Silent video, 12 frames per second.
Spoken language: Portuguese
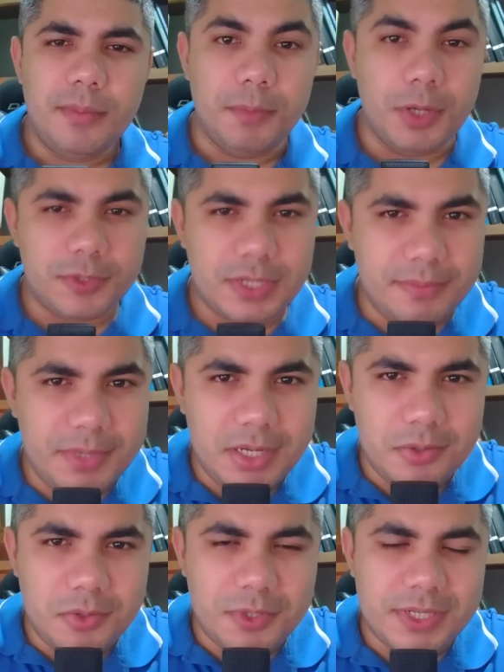Meus
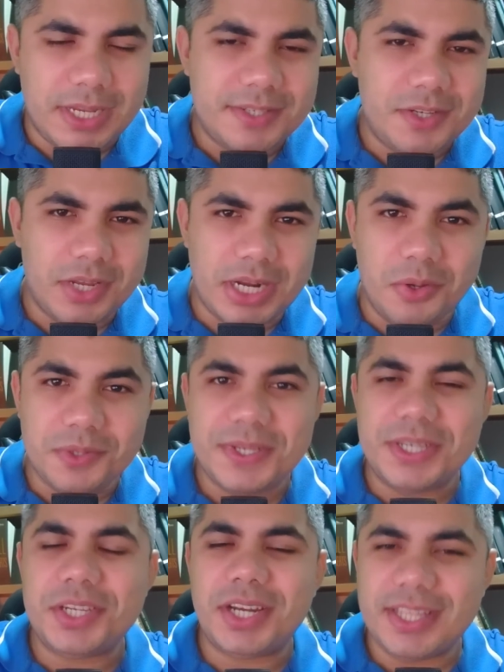amigos, a senhora
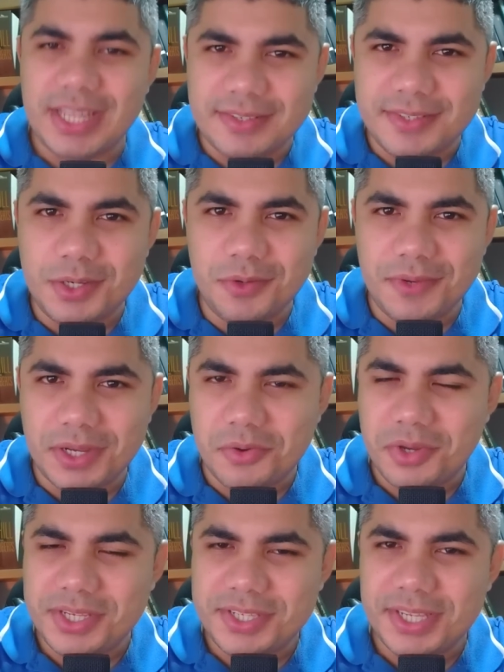Rosângela da Silva,
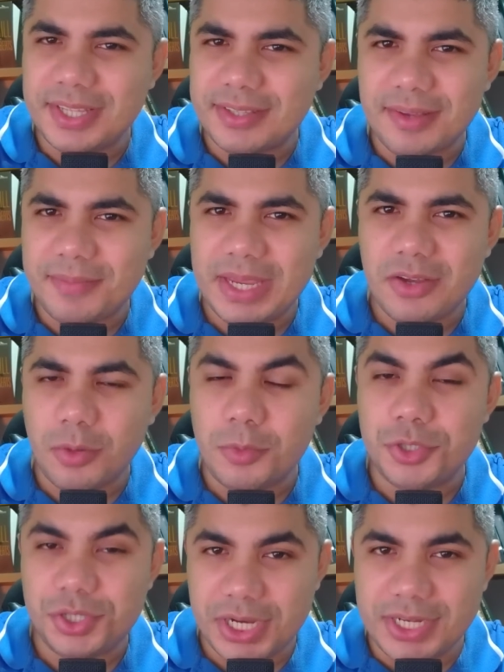conhecida também
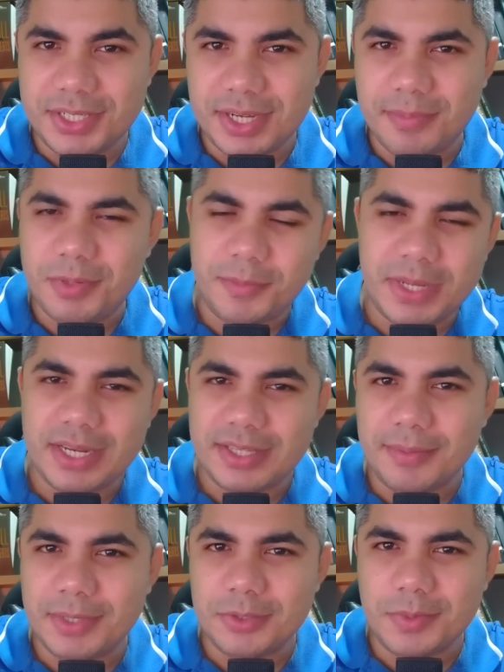como Janja,
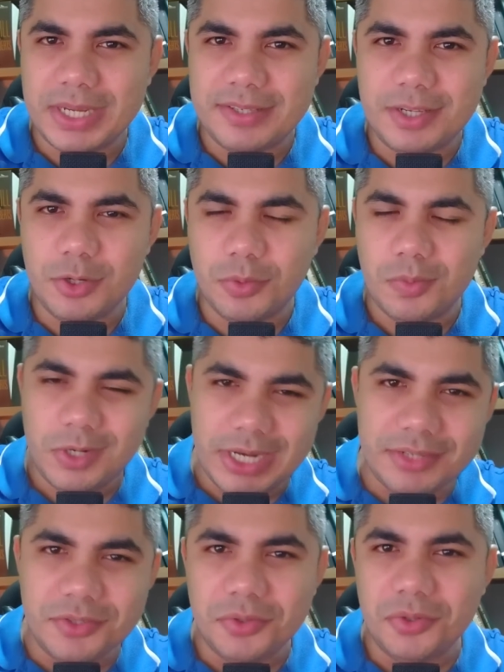primeira-dama do Brasil,
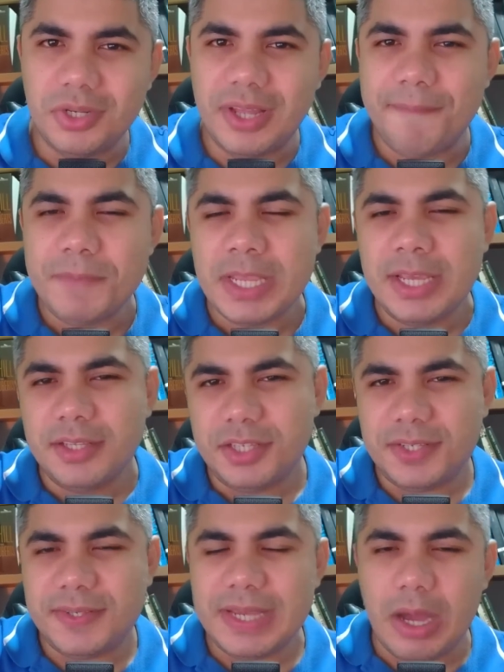mulher do Lula,
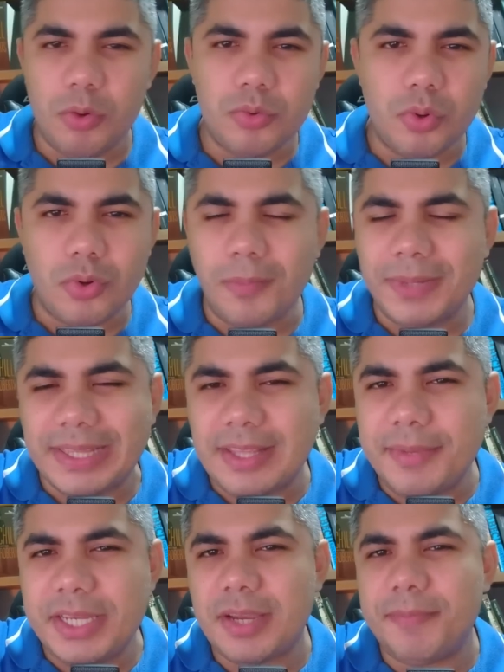disse algo
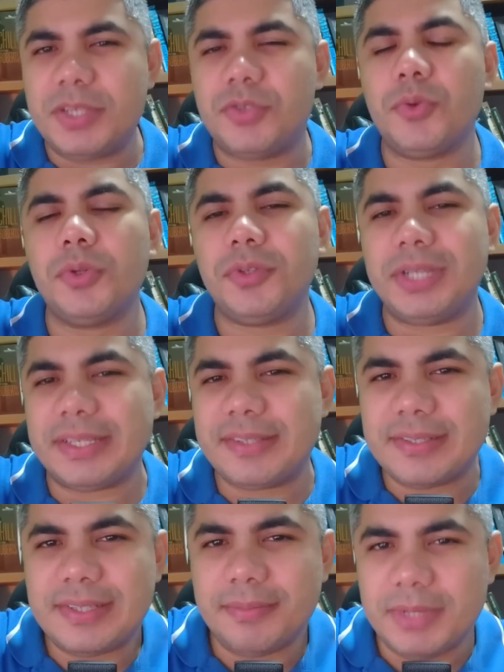completamente absurdo
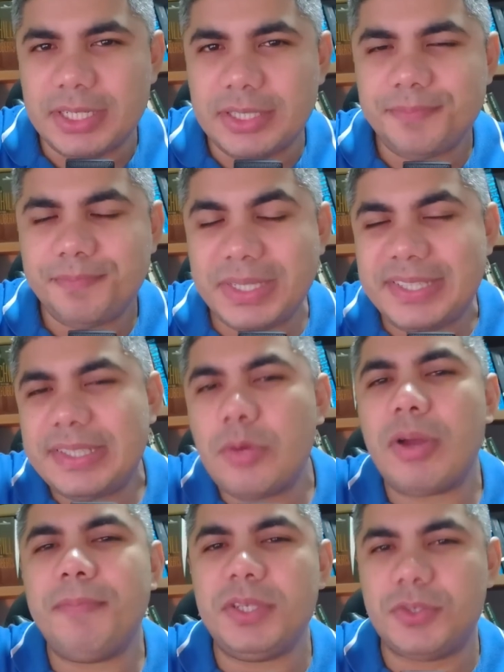nessa semana. Mas
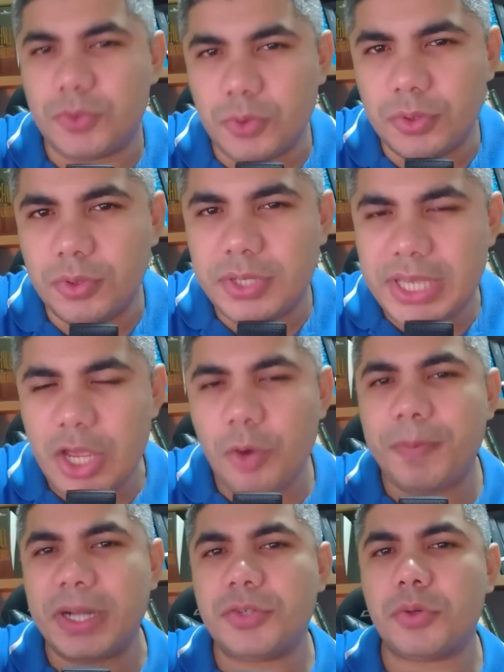tão absurdo que
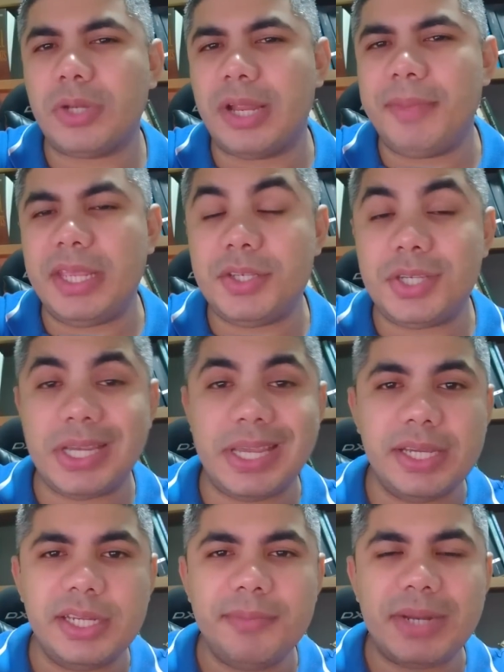eu, particularmente,
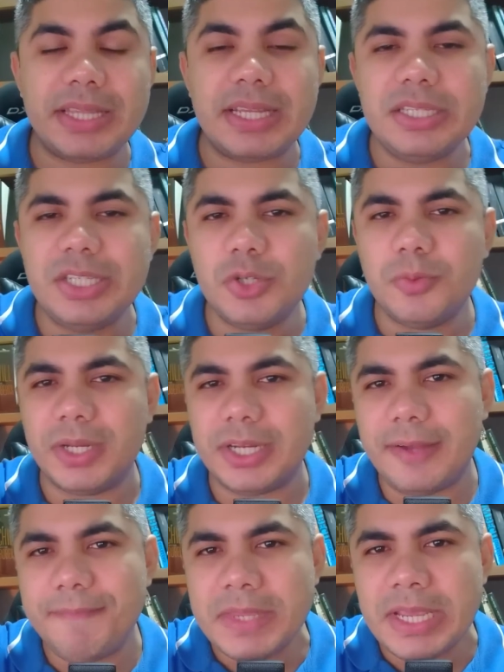cheguei a lembrar da Dilma,
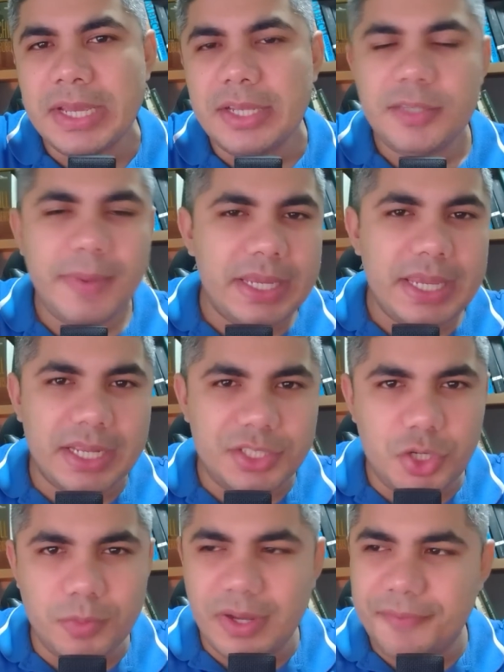né? Se bem que a
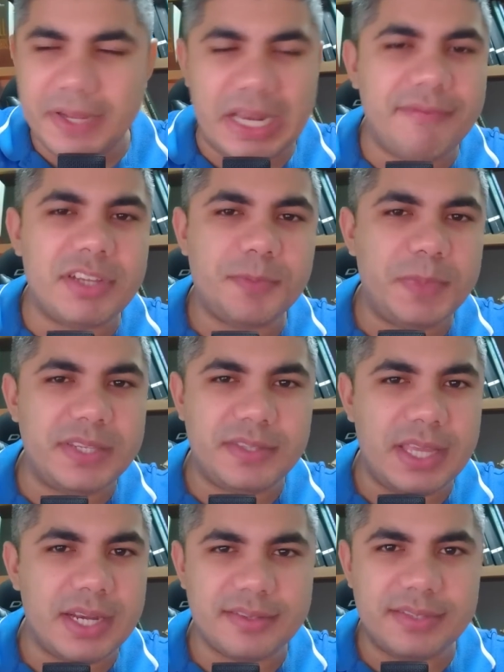Dilma falava as
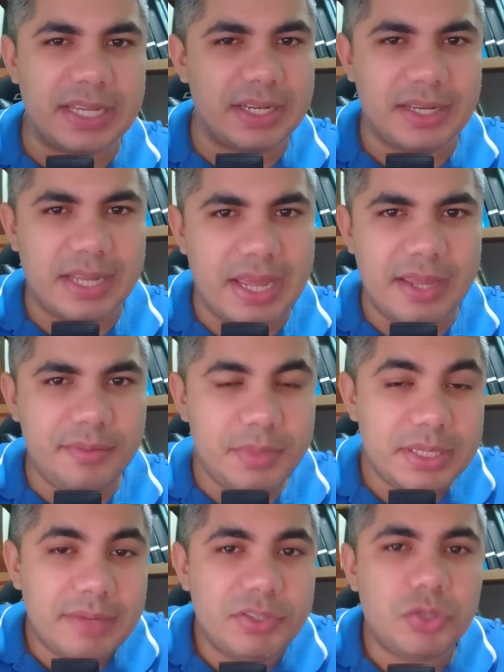besteiras dela lá e
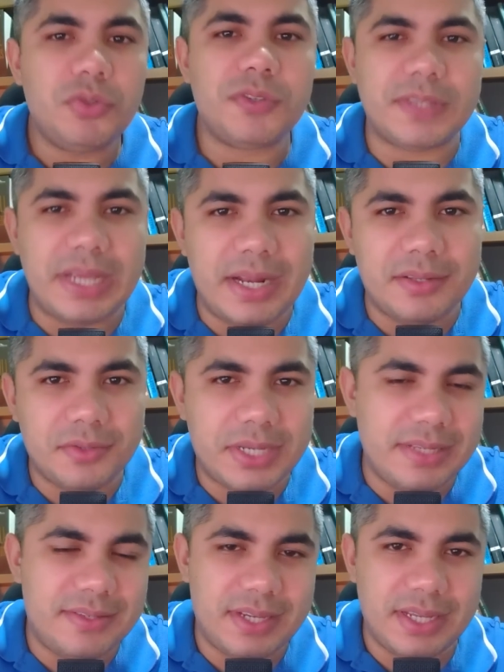tava tudo certo,
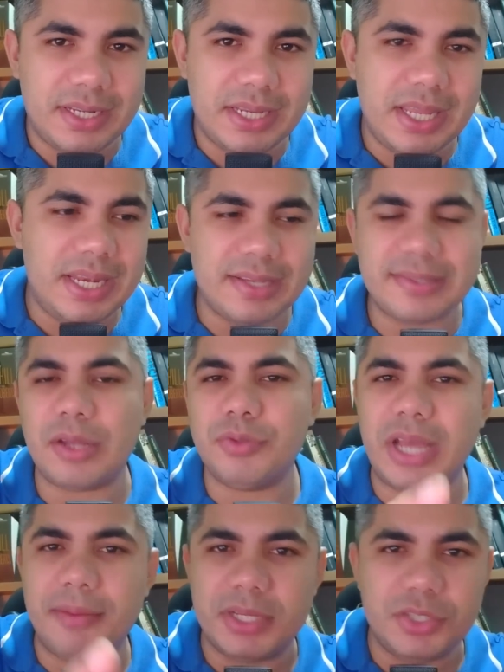quer dizer, ela queria
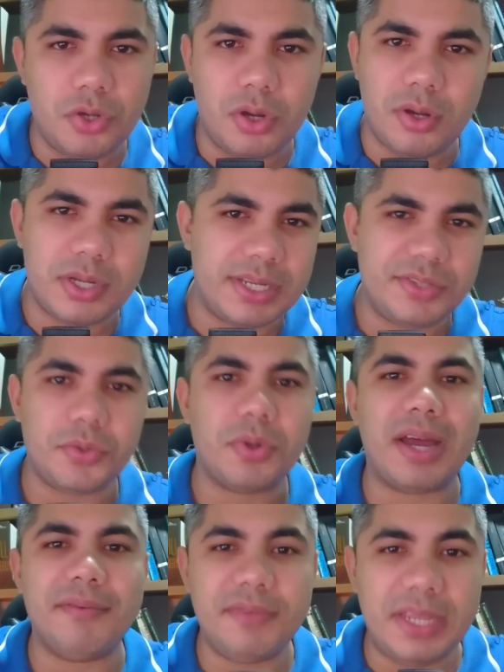saudar a mandioca,
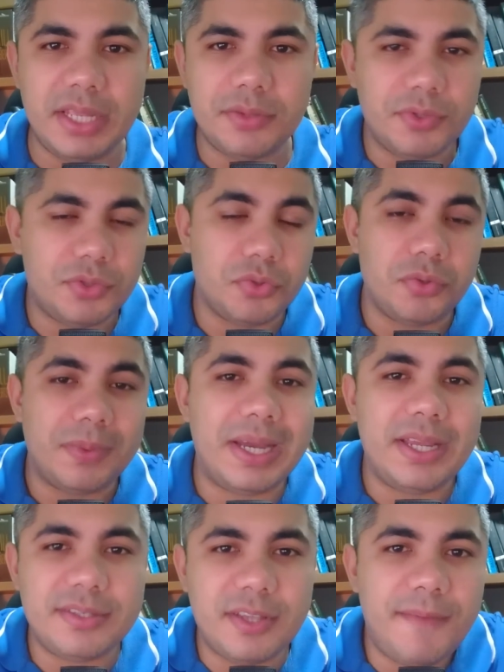estocar vento e tudo
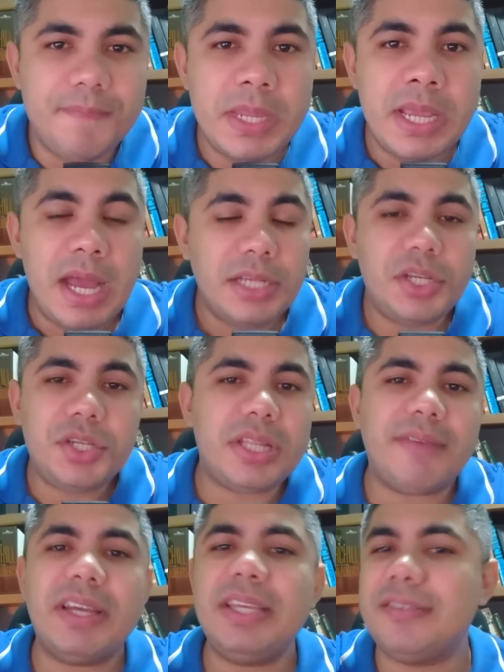mais, né? A gente
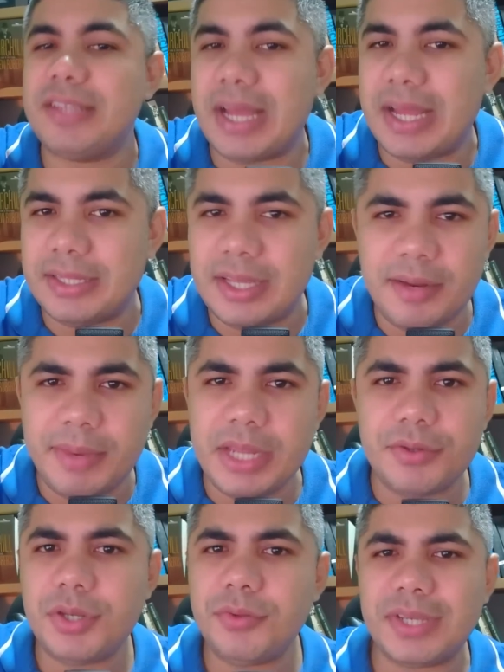dava risada, era
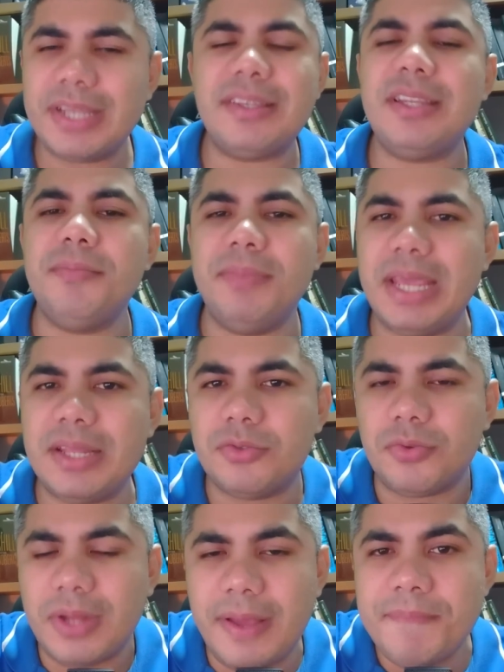meio que um
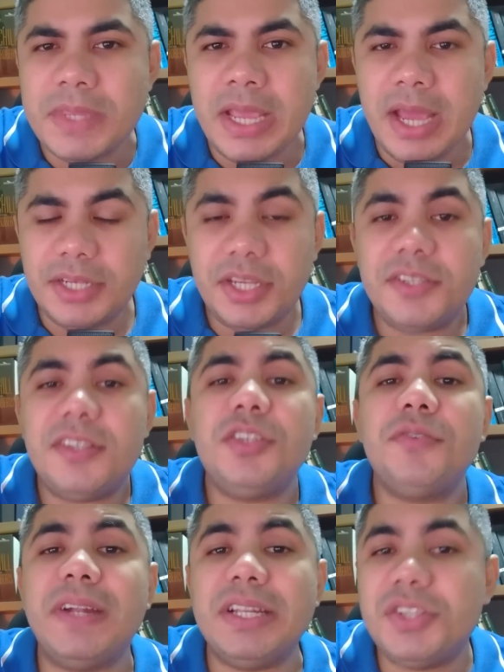entretenimento, né? A gente se
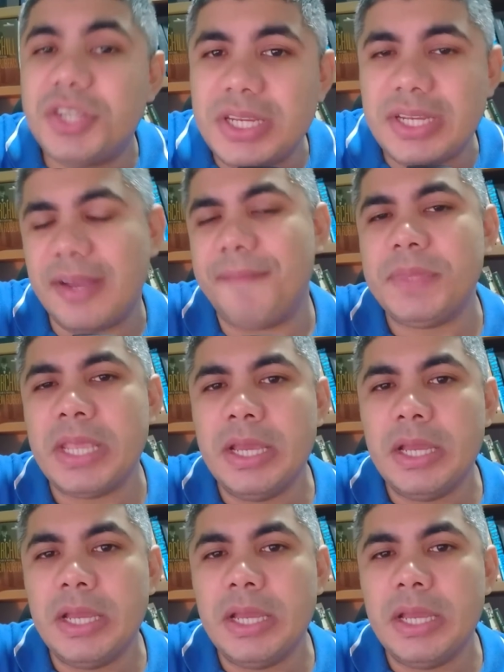divertia.